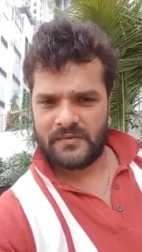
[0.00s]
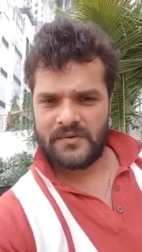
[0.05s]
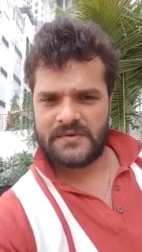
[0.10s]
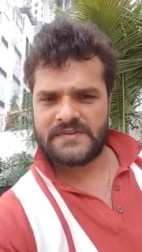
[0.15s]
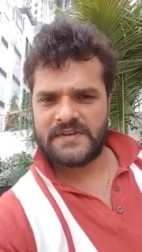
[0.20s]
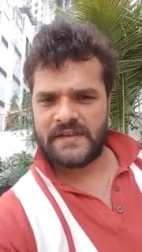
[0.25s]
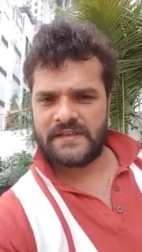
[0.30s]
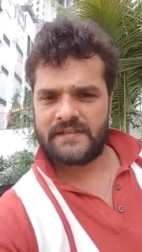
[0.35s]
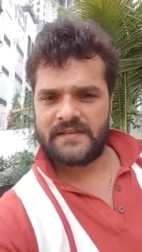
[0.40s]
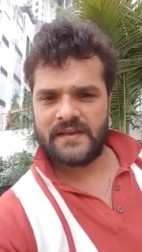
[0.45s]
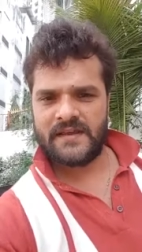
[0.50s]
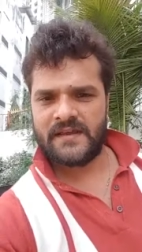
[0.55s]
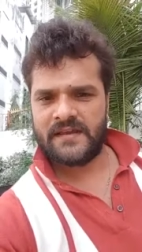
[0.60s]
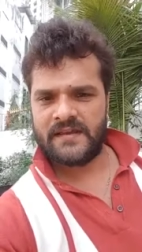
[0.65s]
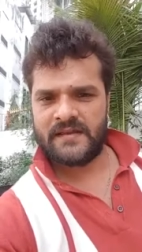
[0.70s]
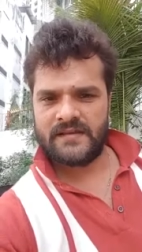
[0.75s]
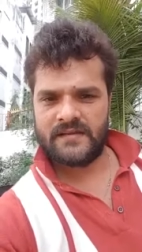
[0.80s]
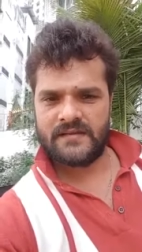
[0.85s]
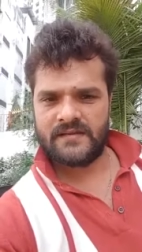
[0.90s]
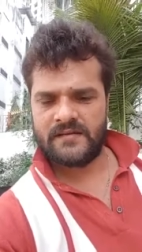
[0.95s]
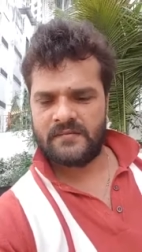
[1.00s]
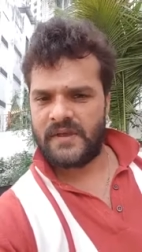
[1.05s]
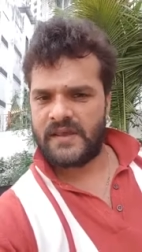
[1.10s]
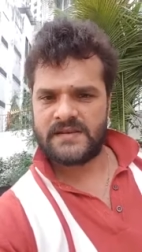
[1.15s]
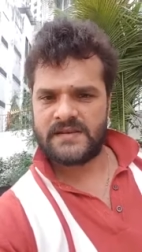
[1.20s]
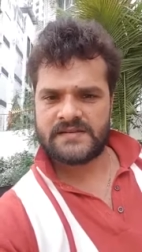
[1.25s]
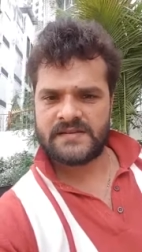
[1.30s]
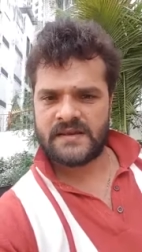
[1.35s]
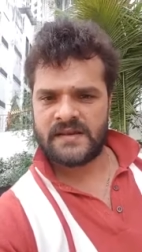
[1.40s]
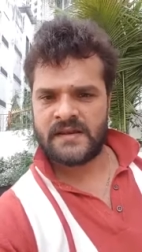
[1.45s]
कोई जानता है मैं
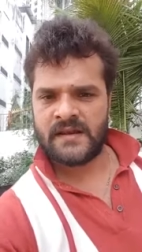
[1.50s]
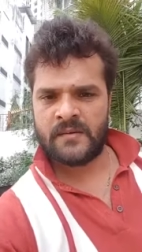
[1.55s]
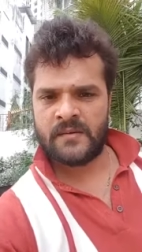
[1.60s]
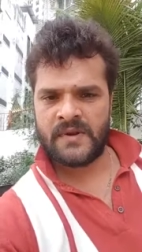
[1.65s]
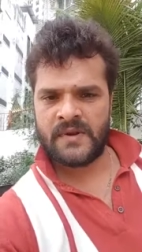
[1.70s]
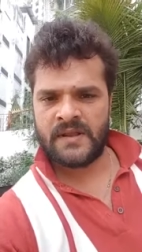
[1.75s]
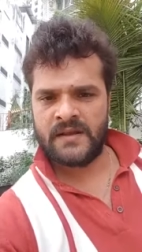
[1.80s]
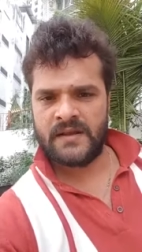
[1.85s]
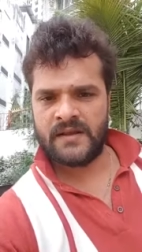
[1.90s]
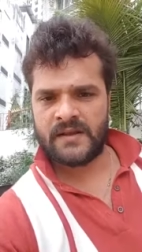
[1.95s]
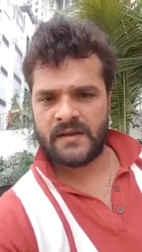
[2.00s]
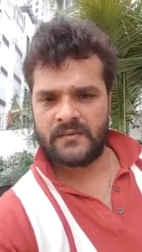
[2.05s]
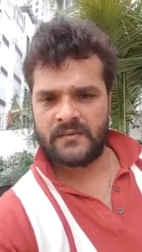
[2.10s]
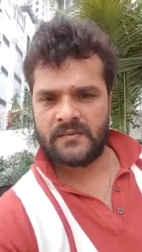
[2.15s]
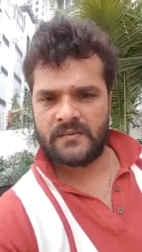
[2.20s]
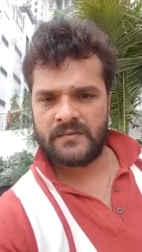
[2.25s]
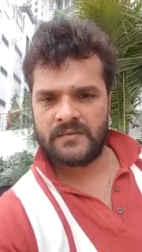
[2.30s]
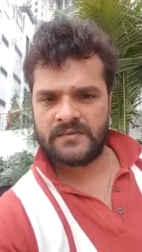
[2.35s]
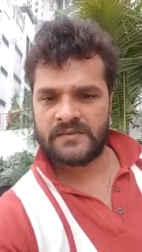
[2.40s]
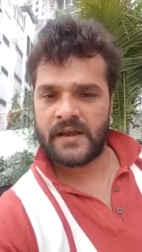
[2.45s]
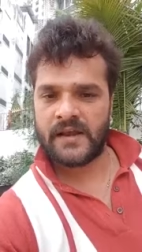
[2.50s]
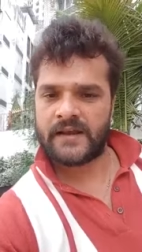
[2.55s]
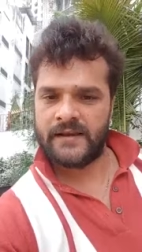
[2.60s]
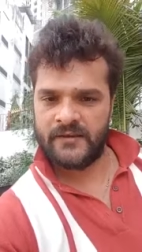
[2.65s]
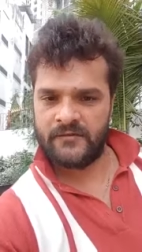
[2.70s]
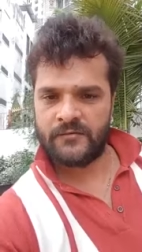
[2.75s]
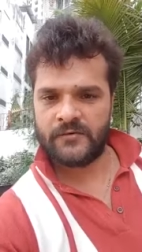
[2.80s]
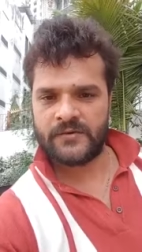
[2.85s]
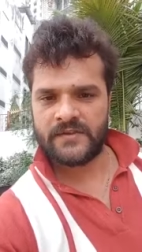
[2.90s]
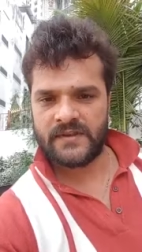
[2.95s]
किसी का नाम नहीं ले रहा हूँ
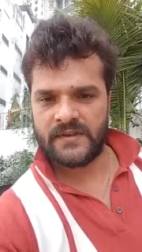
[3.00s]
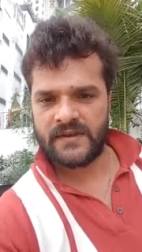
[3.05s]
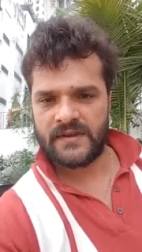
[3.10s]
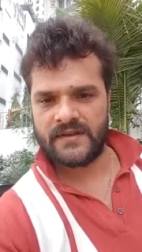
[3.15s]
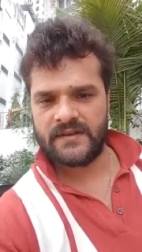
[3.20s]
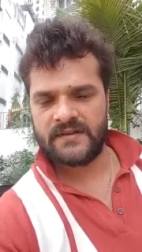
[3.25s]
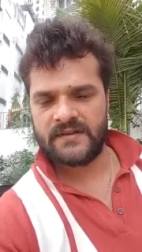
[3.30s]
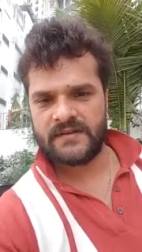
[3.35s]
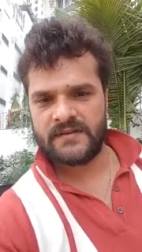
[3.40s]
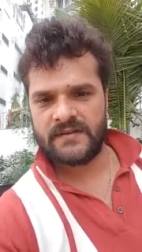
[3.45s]
तकलीफ़ होती है